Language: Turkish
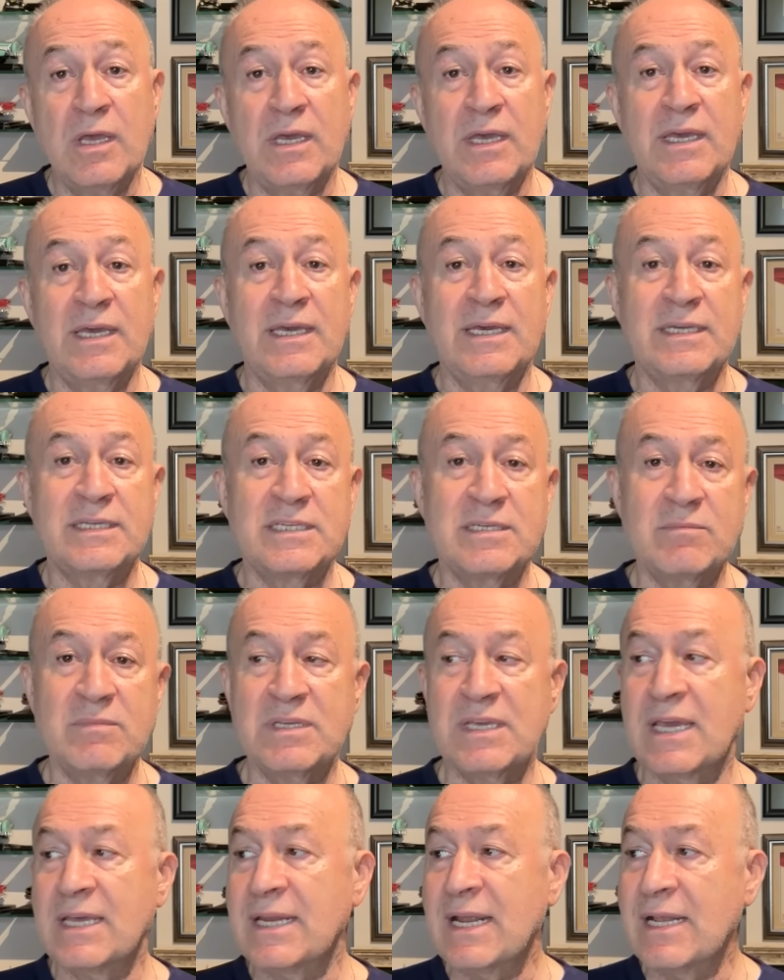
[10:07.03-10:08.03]
E, şimdi
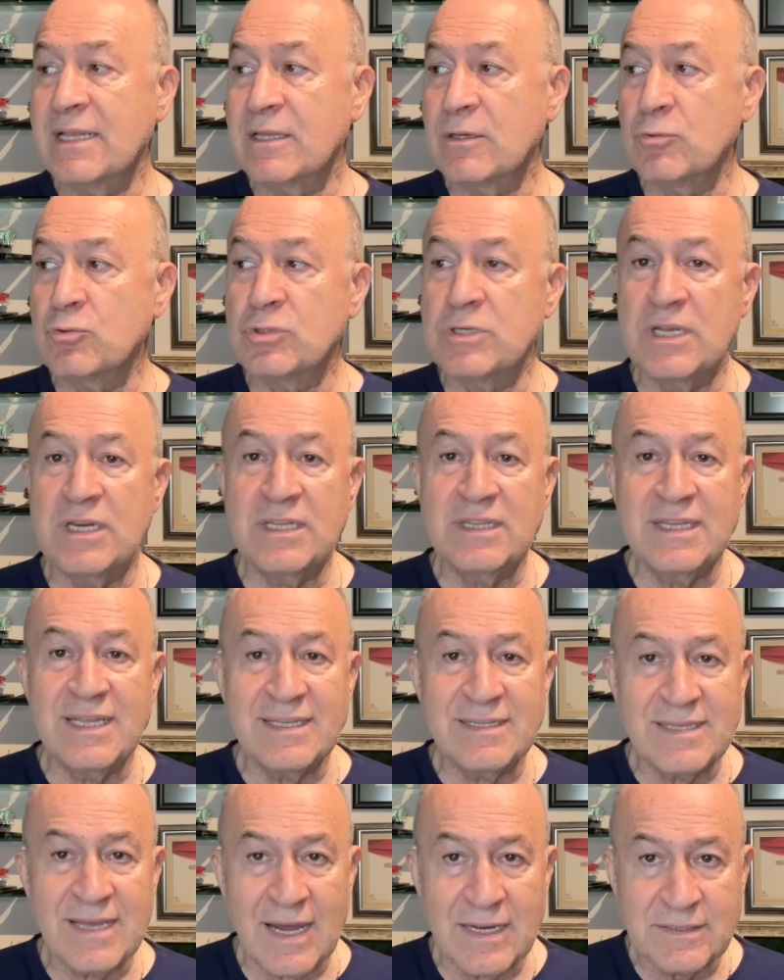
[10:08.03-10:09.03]
genelde
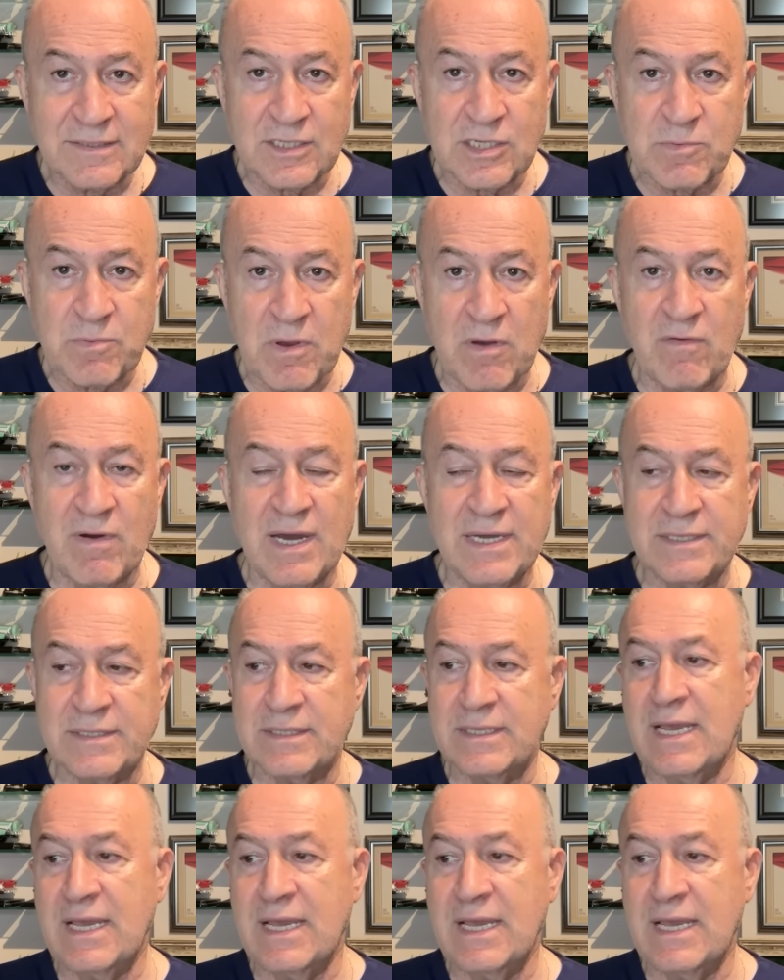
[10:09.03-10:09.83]
üzerinde tartışma var.